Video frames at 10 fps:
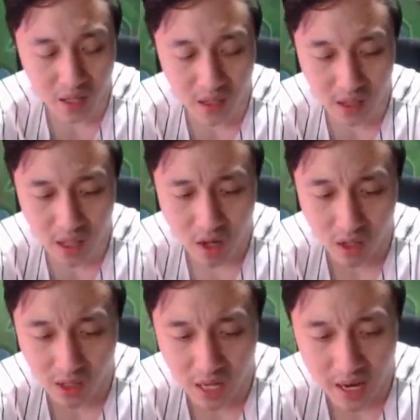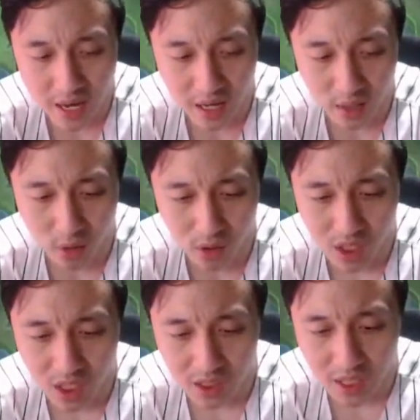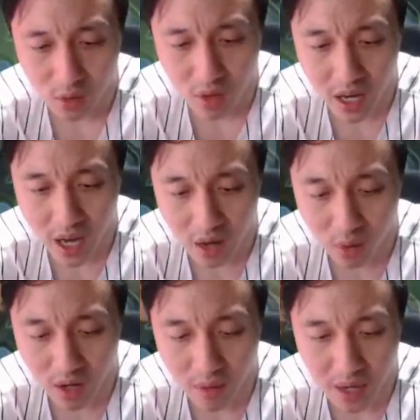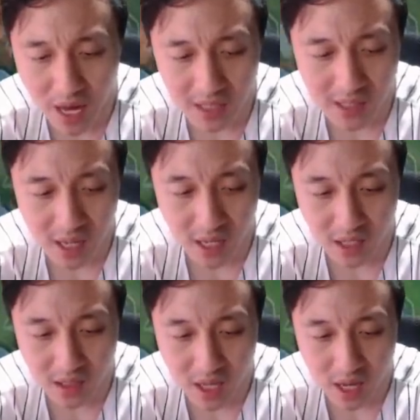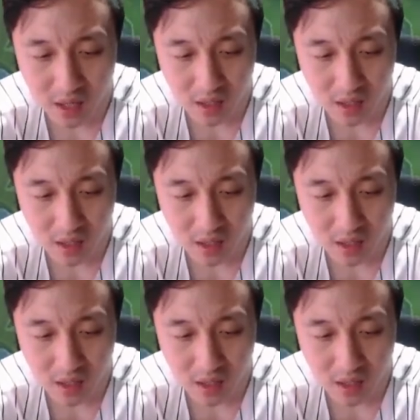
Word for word: guys karena kalau kita nggak nyalain ulti kita tuh kayak kurang berasa ya guys ya